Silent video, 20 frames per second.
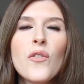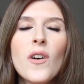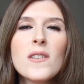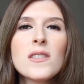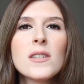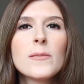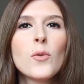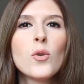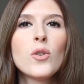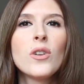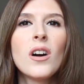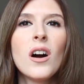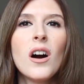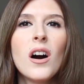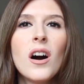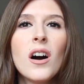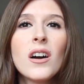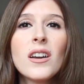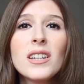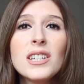fazla böyle
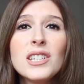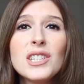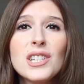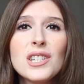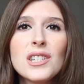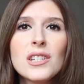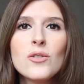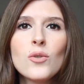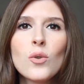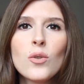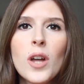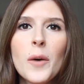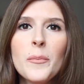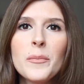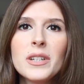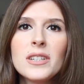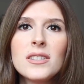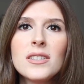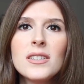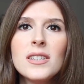arayış içinde
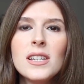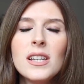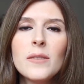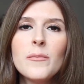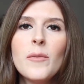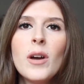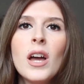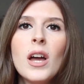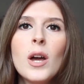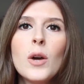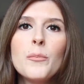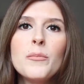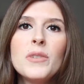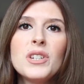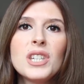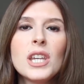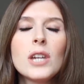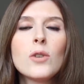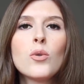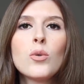olan birisi değilim. Bir
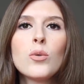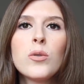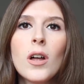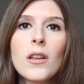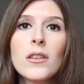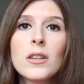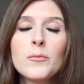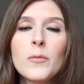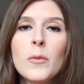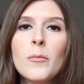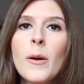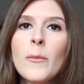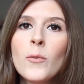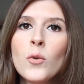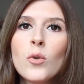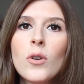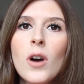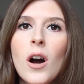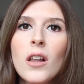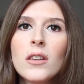şeyi kullandım mı,
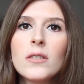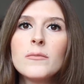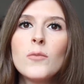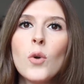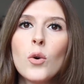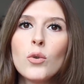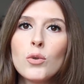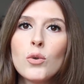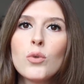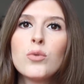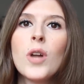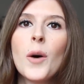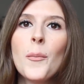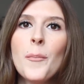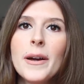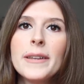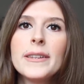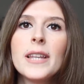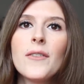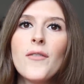memnun kaldım mı onu
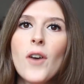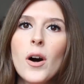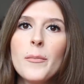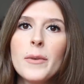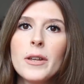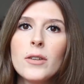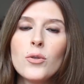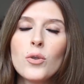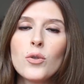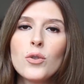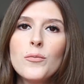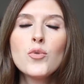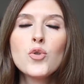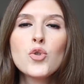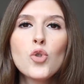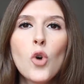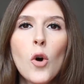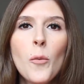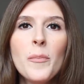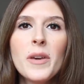kullanmaya devam ediyorum.
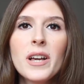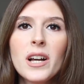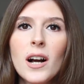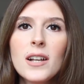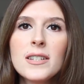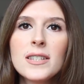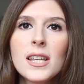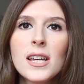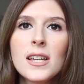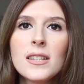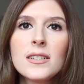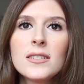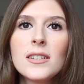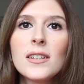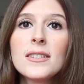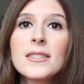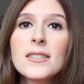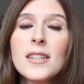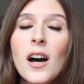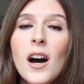Son birkaç senedir
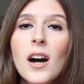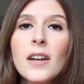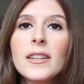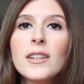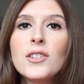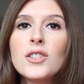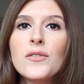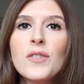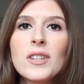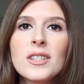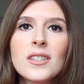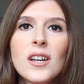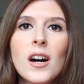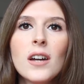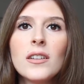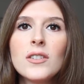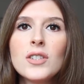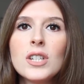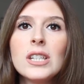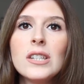de sadece ve
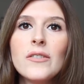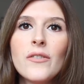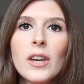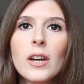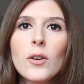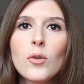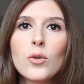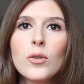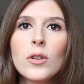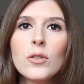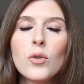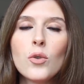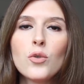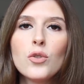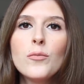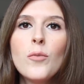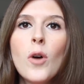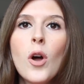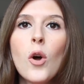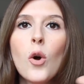sadece Nivea
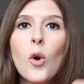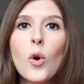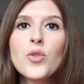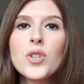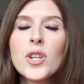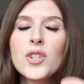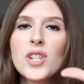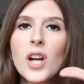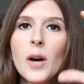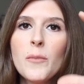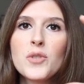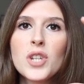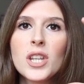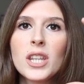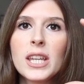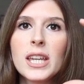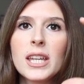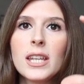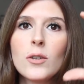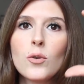kullanıyordum. Önce
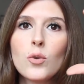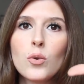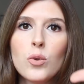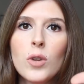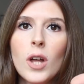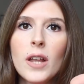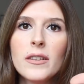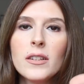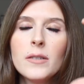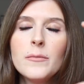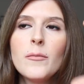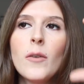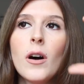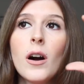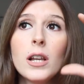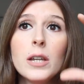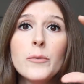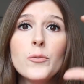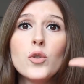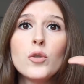Camşe'dekini kullandım,
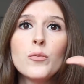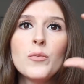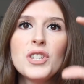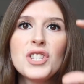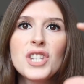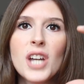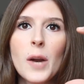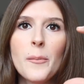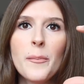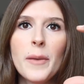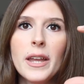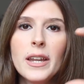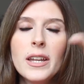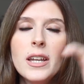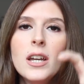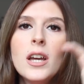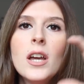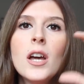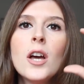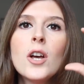alüminyum
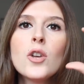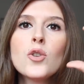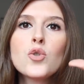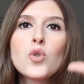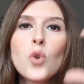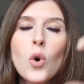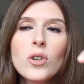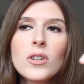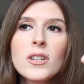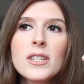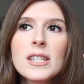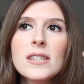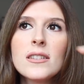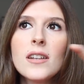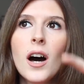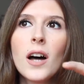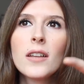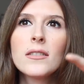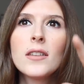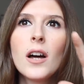içermeyeni.
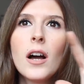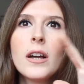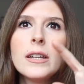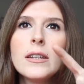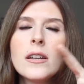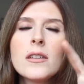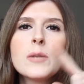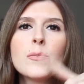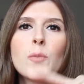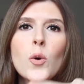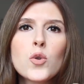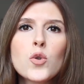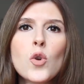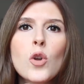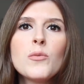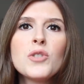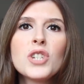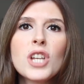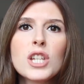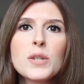Sonrasında hatta yine
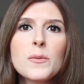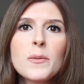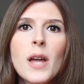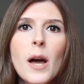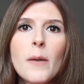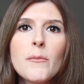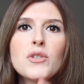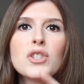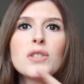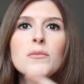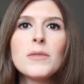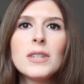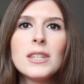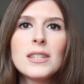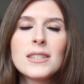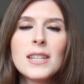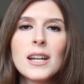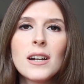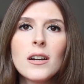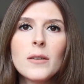sponsorlu bir çalışma da yapmıştım
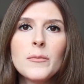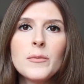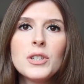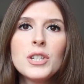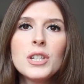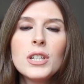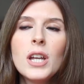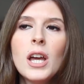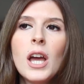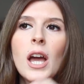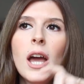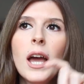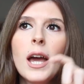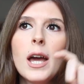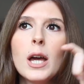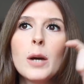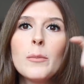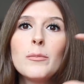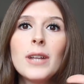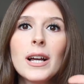Instagram için.
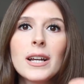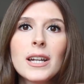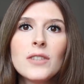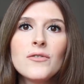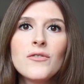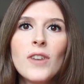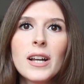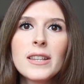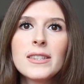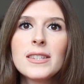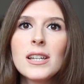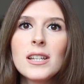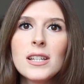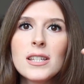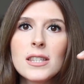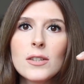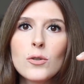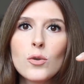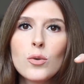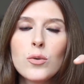Ee, Black and White
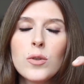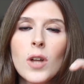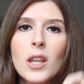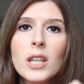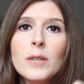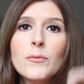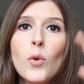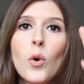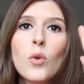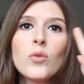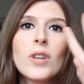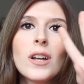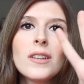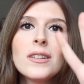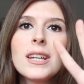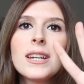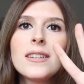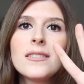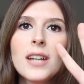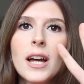serisini kullandım.
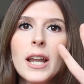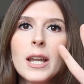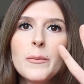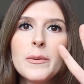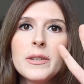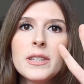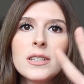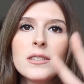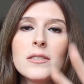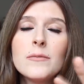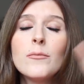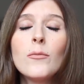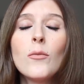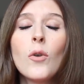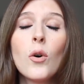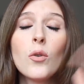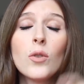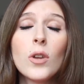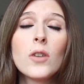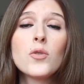Ondan da iki tane bitirdim.
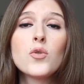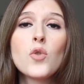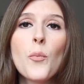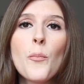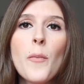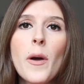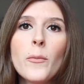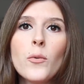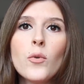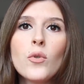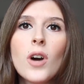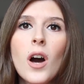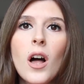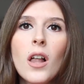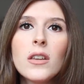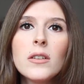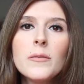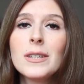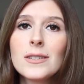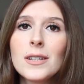Ondan çok memnun
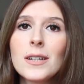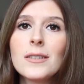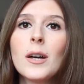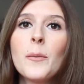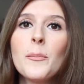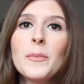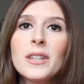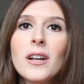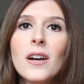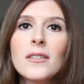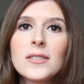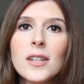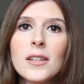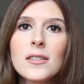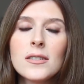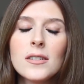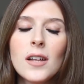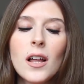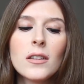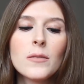kaldım. Zaten bir daha
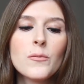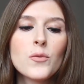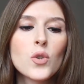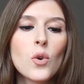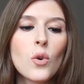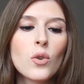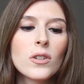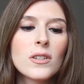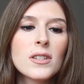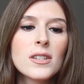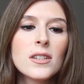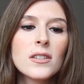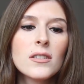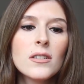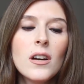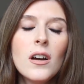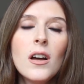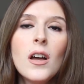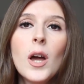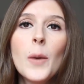satın aldım
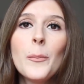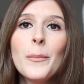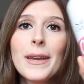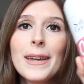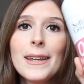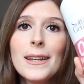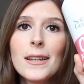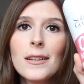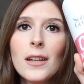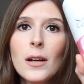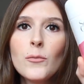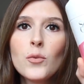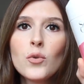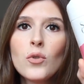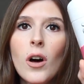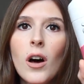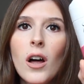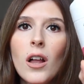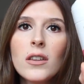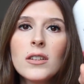sonrasında. Peki neden
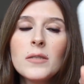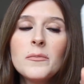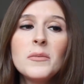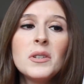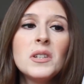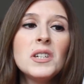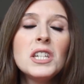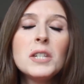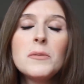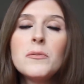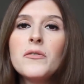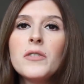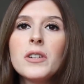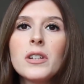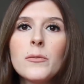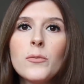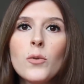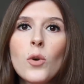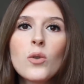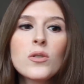bunu aldım? Hiçbir
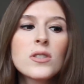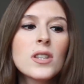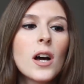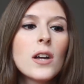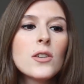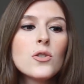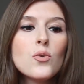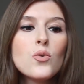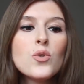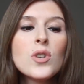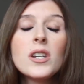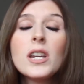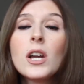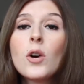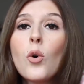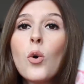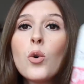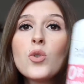fikrim yok. Sadece üzerine